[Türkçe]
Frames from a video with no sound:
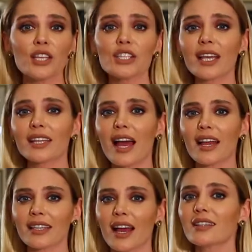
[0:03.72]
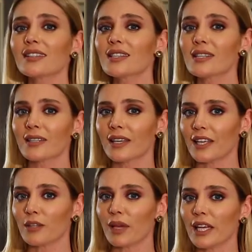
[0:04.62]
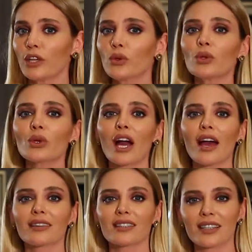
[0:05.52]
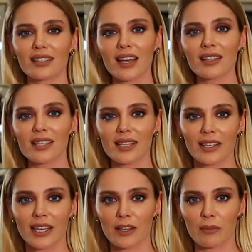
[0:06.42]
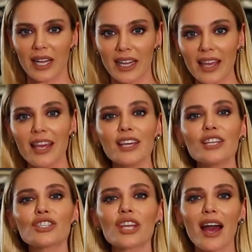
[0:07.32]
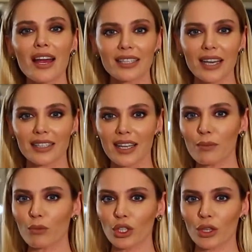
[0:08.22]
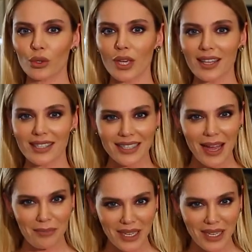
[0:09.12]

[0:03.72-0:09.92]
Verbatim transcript: İşe giderken nasıl giyinmeli, günlük hayatlarında nasıl giyinmeli? İşte erkeklerin moda dünyasından